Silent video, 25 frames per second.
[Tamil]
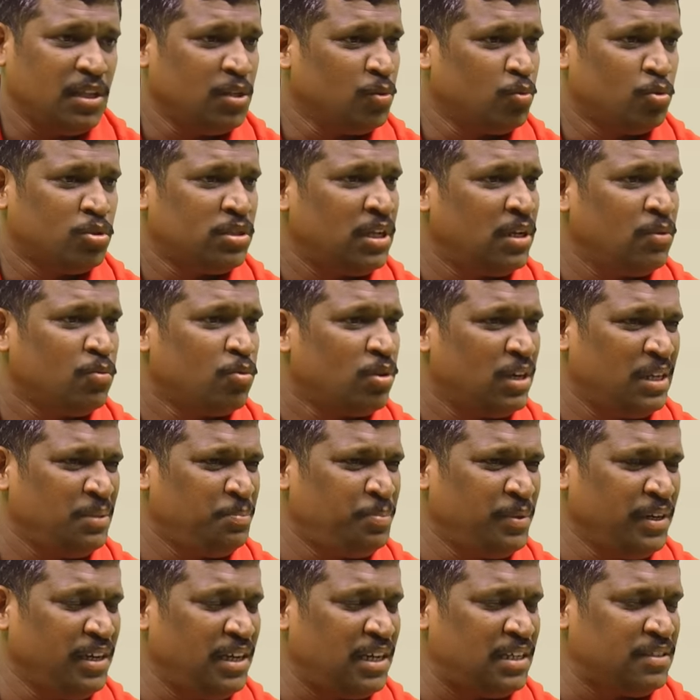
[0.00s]
அது உடல்
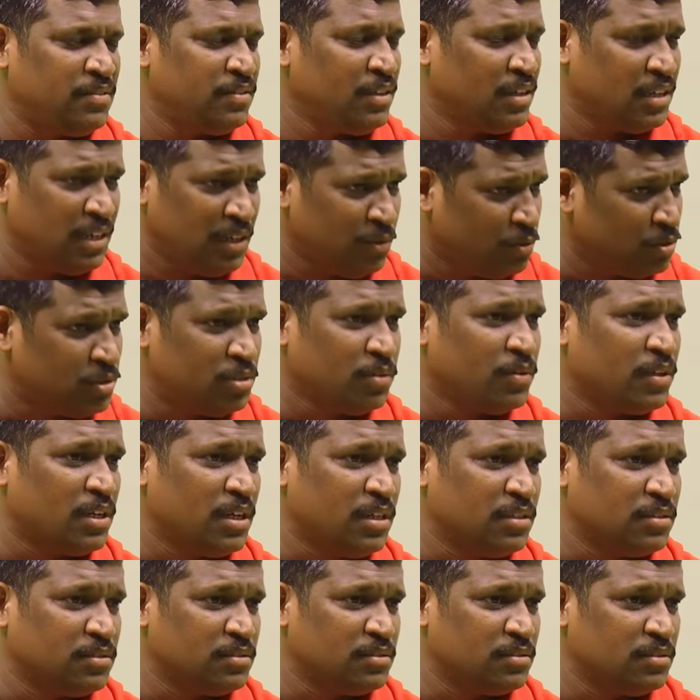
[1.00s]
உழைப்பு இல்லாதவங்களுக்கெல்லாம் ஒத்து
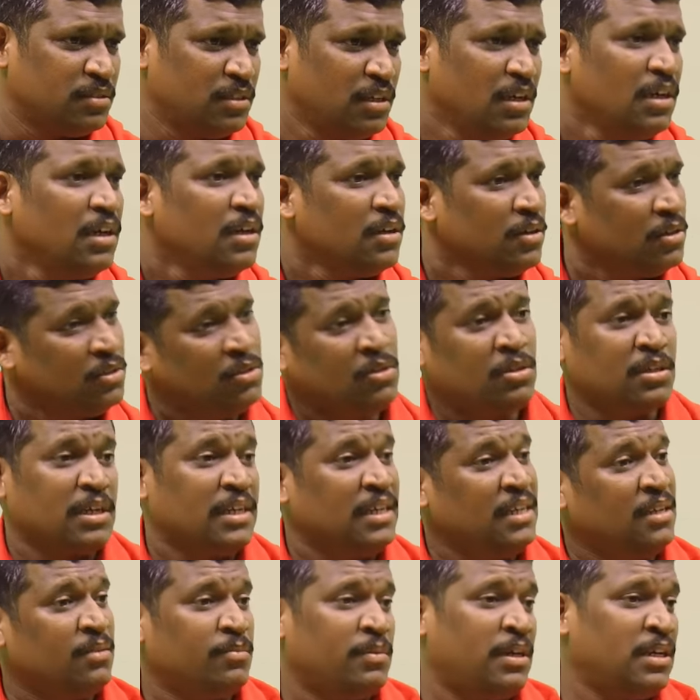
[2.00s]
வராது ஏதோ
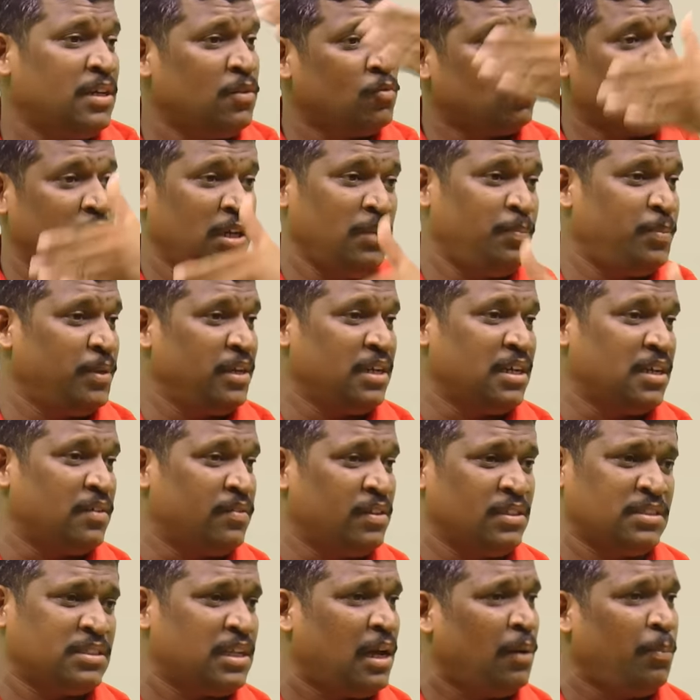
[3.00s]
கடினமான உழைப்பு
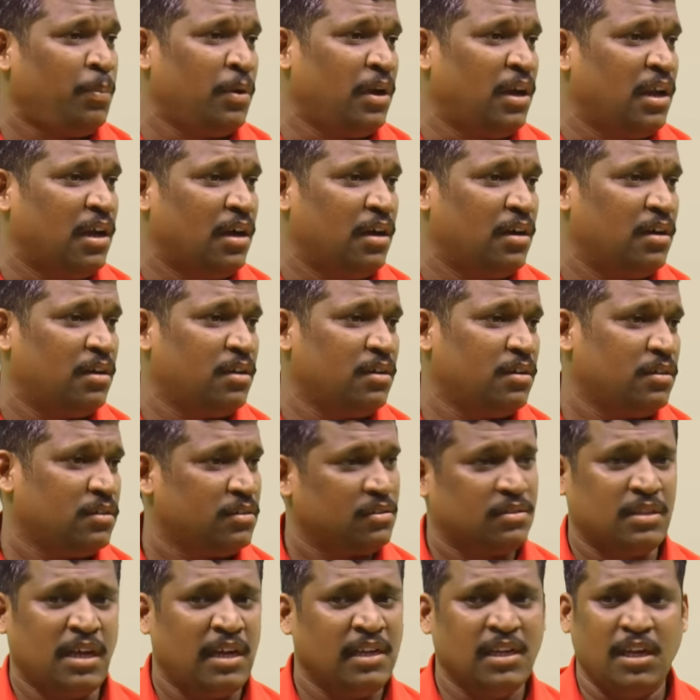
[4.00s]
இருக்கிறவங்க சாப்பிட்லாம்
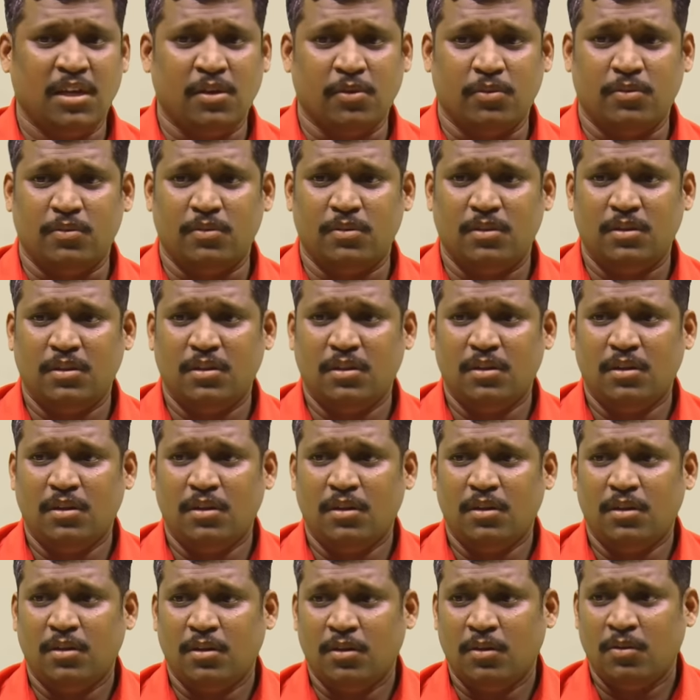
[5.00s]
தாங்கிக்கும்
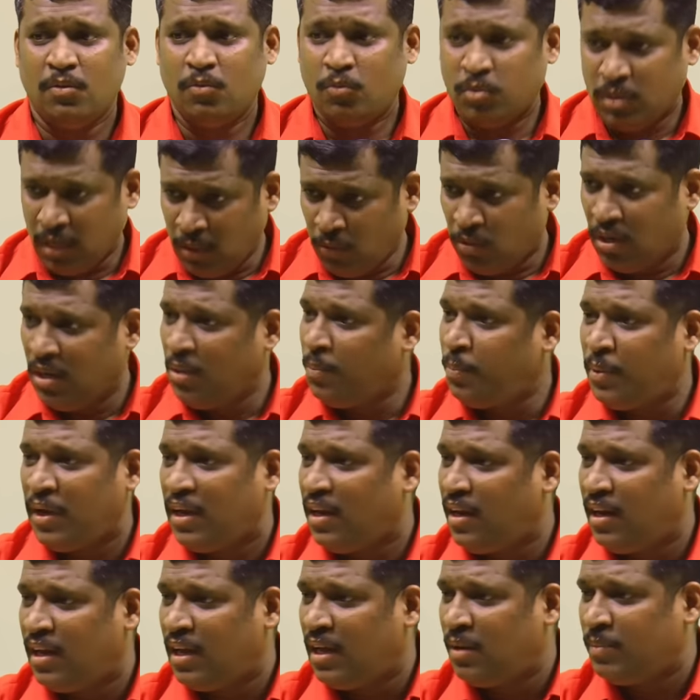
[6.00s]
உடல்
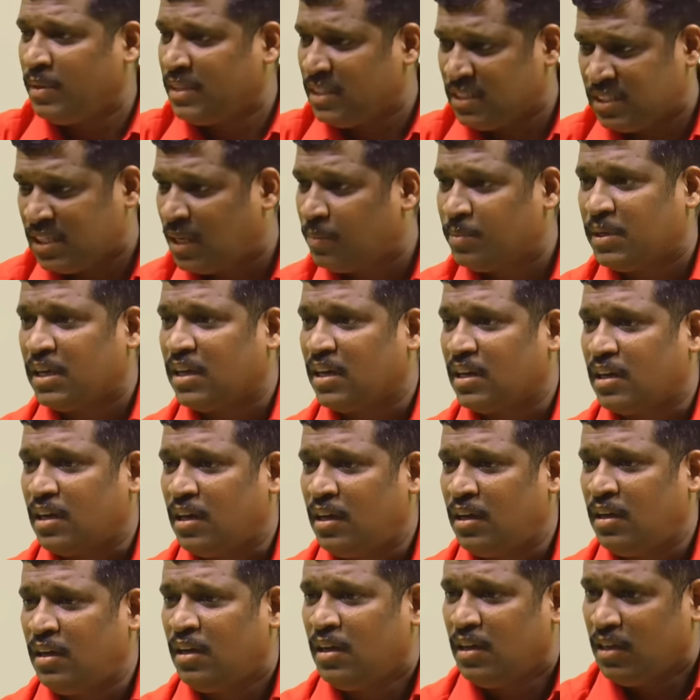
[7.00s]
உழைப்பே இல்லாமல் இதை
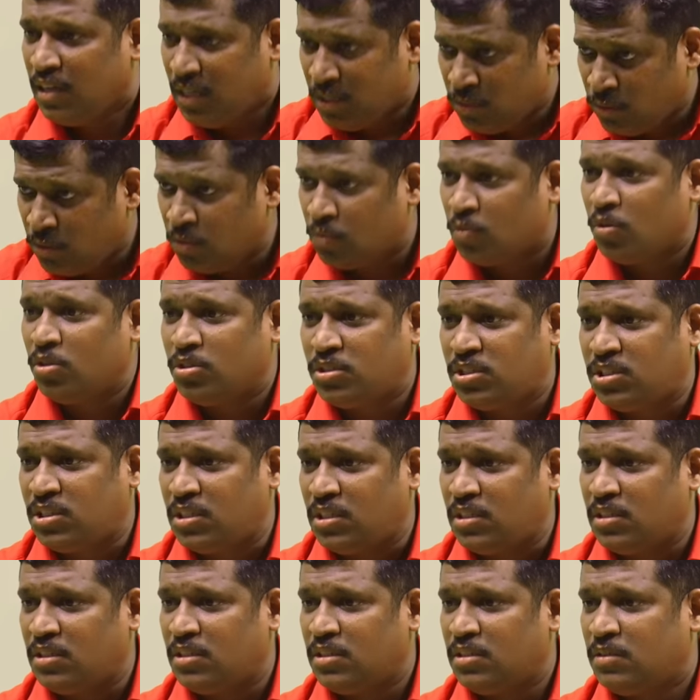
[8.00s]
சாப்பிட்டிங்கன்னா இது ஒரு
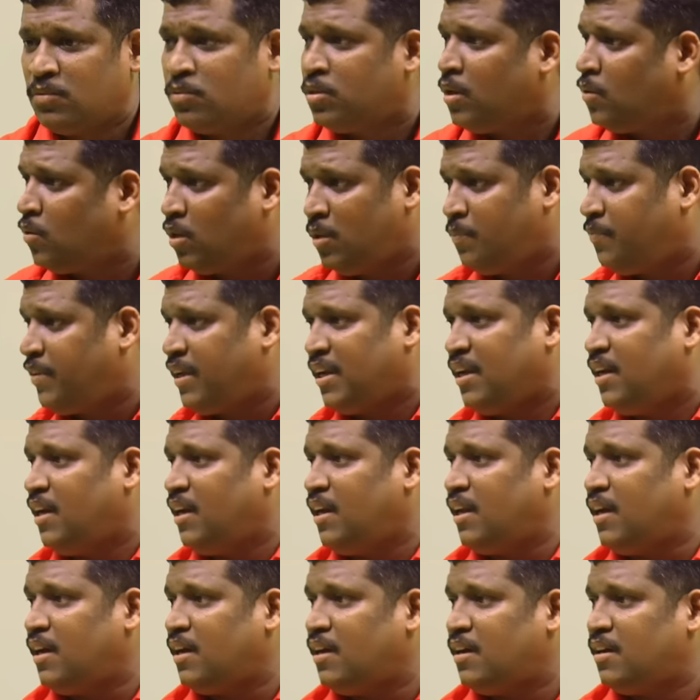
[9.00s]
குளிர்ச்சி உடல் உழைப்பு வேறு
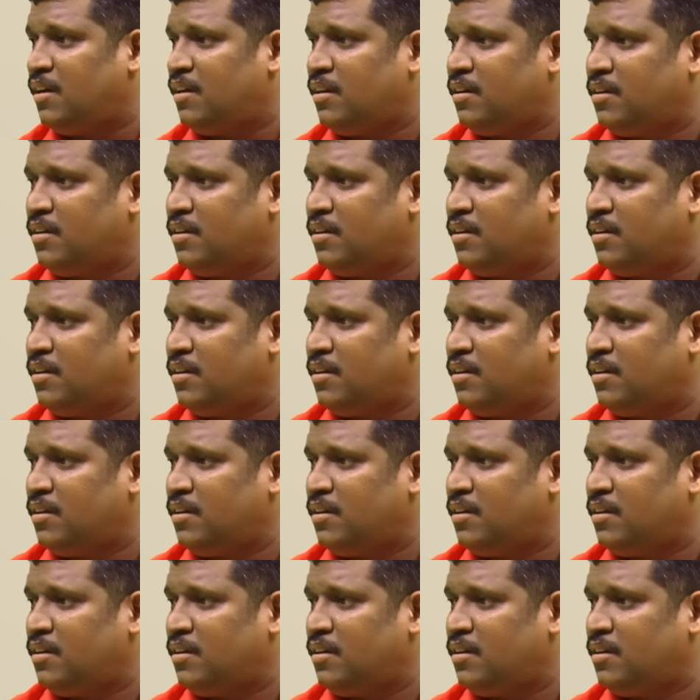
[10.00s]
இல்லை